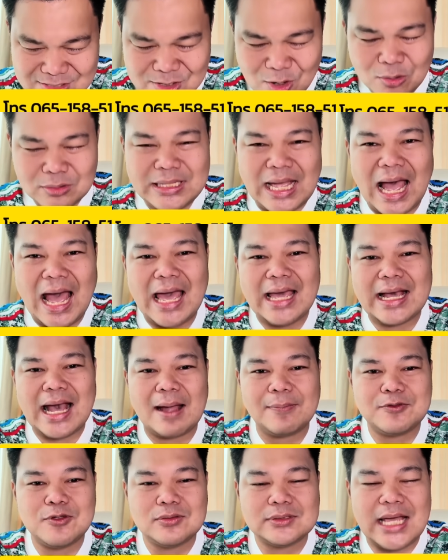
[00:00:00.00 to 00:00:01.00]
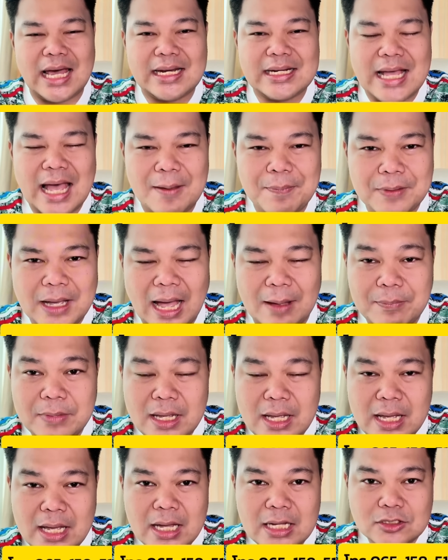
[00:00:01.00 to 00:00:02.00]
ส่งท้ายครับทุกท่านครับกับ
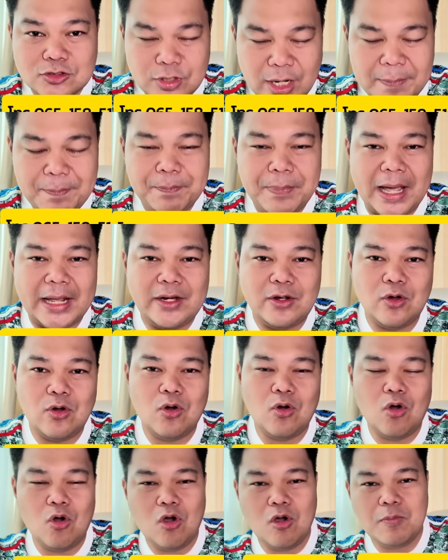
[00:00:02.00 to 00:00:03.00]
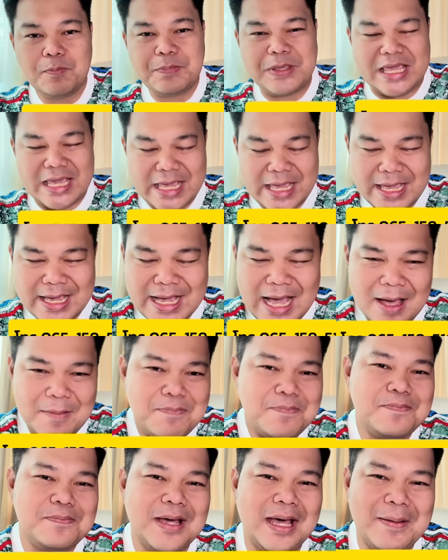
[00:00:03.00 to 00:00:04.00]
ทริปไปดูผีครับ
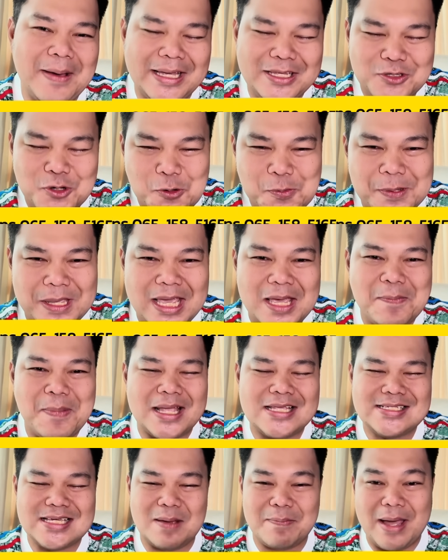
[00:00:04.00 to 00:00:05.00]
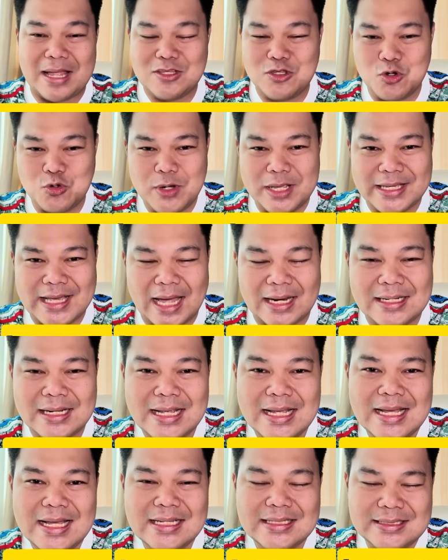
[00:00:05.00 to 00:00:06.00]
ไปดูผีไปเชียร์แมนยูด้วยกัน
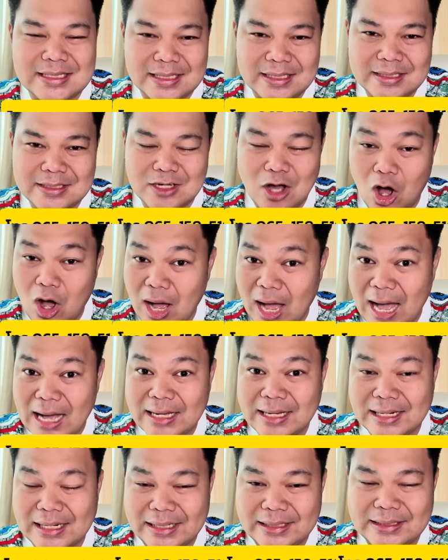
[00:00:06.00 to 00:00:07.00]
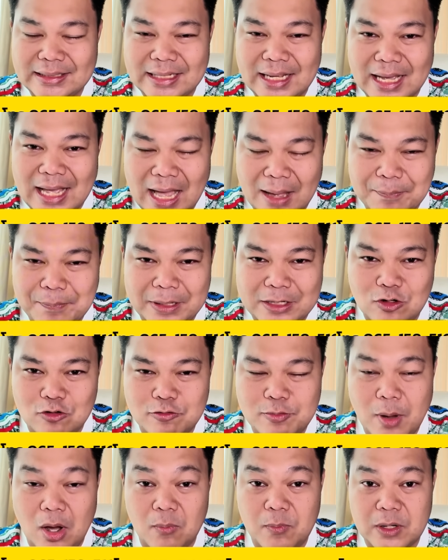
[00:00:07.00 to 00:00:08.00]
ถึงเกาะอังกฤษนะครับไปดู
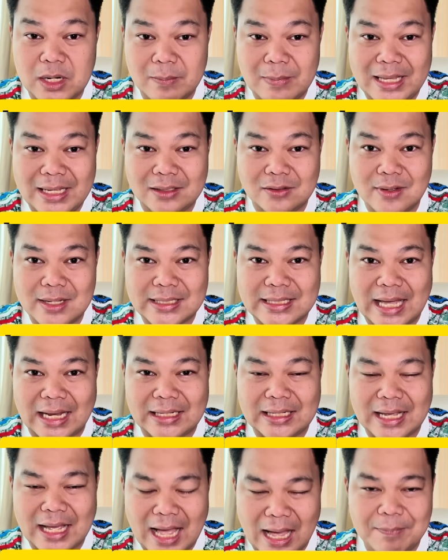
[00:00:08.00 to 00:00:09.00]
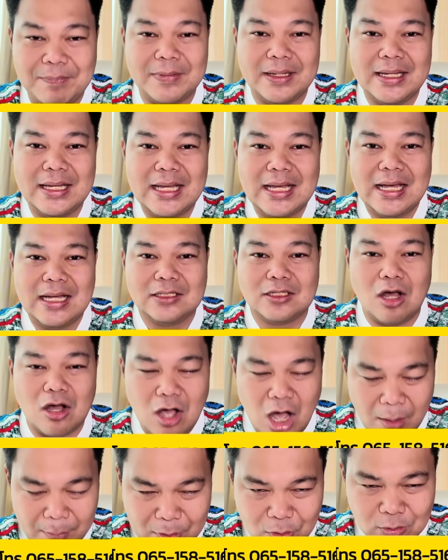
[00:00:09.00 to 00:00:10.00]
ฟุตบอลพรีเมียร์ลีกด้วยกันนะครับต้อง
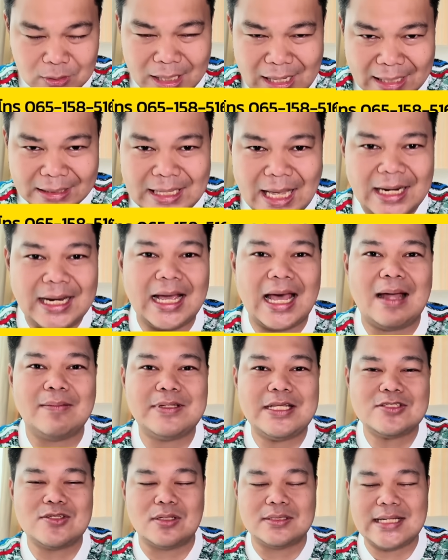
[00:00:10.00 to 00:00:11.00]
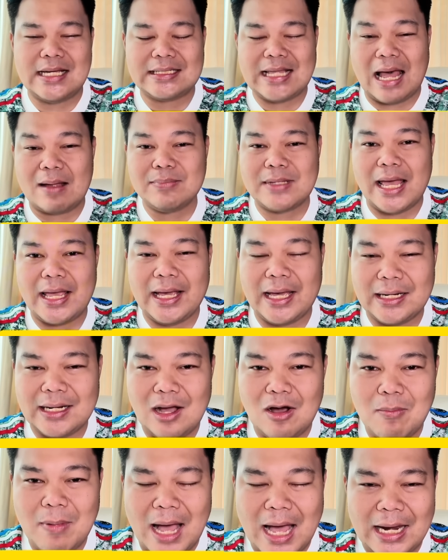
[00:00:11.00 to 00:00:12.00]
ขอบพระคุณหลายๆท่านนะครับที่สนใจถามถ่ายกัน
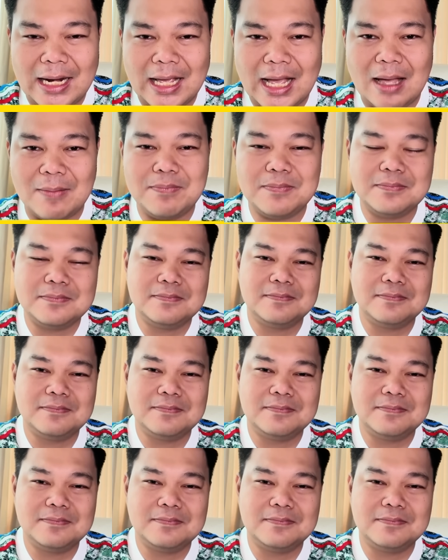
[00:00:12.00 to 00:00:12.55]
เข้ามานะครับ